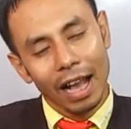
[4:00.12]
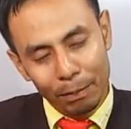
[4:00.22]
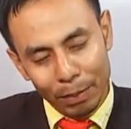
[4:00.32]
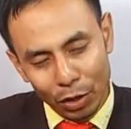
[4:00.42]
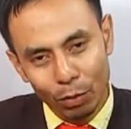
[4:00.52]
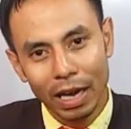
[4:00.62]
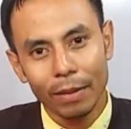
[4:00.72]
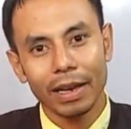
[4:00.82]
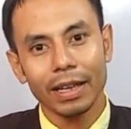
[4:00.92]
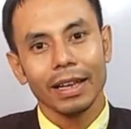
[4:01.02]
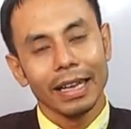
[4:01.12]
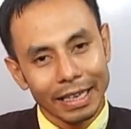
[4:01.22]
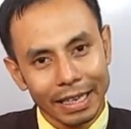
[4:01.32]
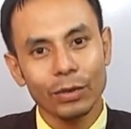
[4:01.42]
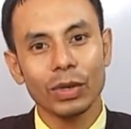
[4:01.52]
হাব্বিরও বারে বারে
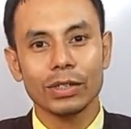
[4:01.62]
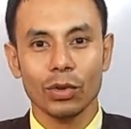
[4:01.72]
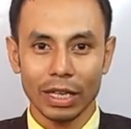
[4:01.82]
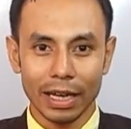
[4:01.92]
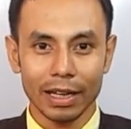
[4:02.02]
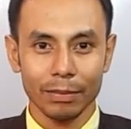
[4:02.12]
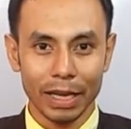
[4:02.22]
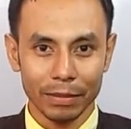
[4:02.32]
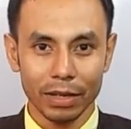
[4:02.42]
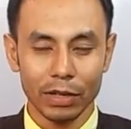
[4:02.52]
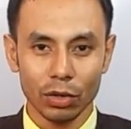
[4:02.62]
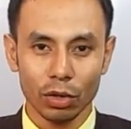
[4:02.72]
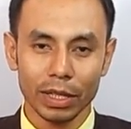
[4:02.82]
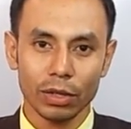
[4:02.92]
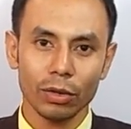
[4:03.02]
রিকোয়েস্ট করিয়ার হান টিভির
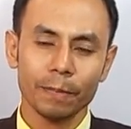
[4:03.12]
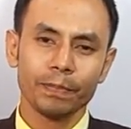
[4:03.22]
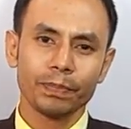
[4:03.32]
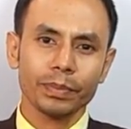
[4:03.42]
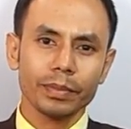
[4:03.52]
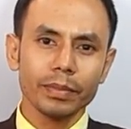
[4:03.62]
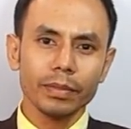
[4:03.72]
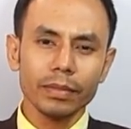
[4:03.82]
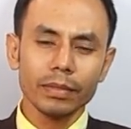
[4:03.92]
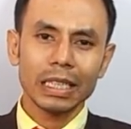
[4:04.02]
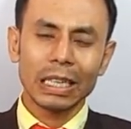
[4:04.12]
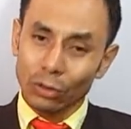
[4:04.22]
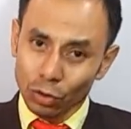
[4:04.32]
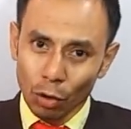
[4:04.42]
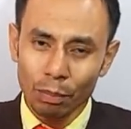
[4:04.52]
তরফের তো
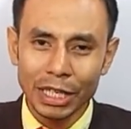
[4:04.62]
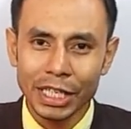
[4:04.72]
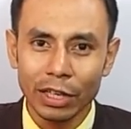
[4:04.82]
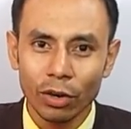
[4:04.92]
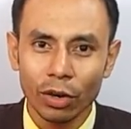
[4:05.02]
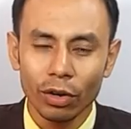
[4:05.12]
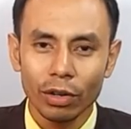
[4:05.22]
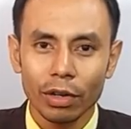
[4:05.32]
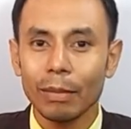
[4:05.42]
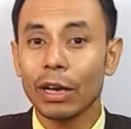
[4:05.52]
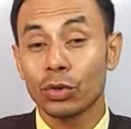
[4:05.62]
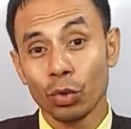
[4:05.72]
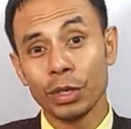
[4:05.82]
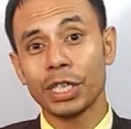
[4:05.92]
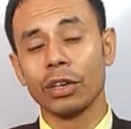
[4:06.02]
তম্বি সিংহ বা
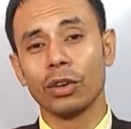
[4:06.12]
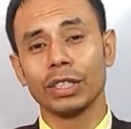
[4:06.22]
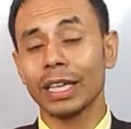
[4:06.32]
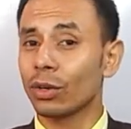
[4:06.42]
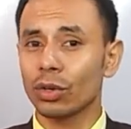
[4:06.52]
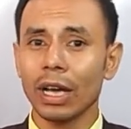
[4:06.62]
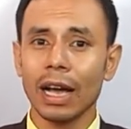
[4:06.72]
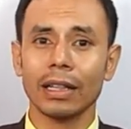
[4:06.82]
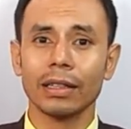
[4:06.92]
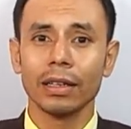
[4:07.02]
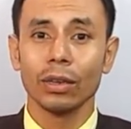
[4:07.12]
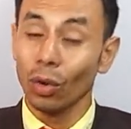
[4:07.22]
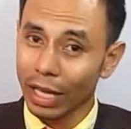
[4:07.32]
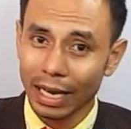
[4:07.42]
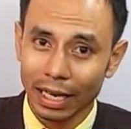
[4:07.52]
সুমি সিংহর যে ঘটনা হান
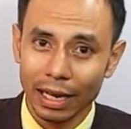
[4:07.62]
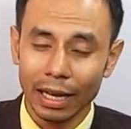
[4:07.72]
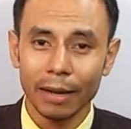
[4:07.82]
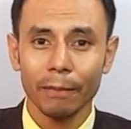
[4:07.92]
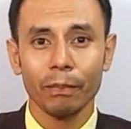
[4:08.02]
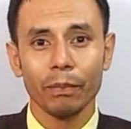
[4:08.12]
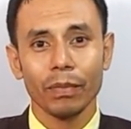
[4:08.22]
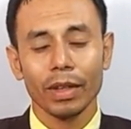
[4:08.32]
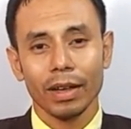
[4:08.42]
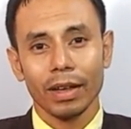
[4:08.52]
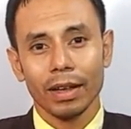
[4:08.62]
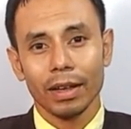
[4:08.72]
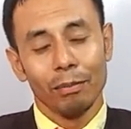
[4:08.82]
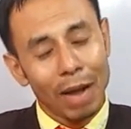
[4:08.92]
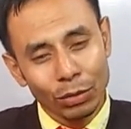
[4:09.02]
ওই আগেলগা
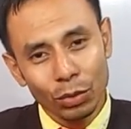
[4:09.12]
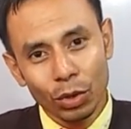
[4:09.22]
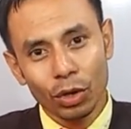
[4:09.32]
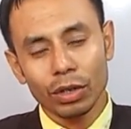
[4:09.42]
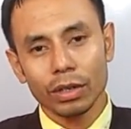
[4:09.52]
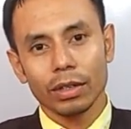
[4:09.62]
মানুগর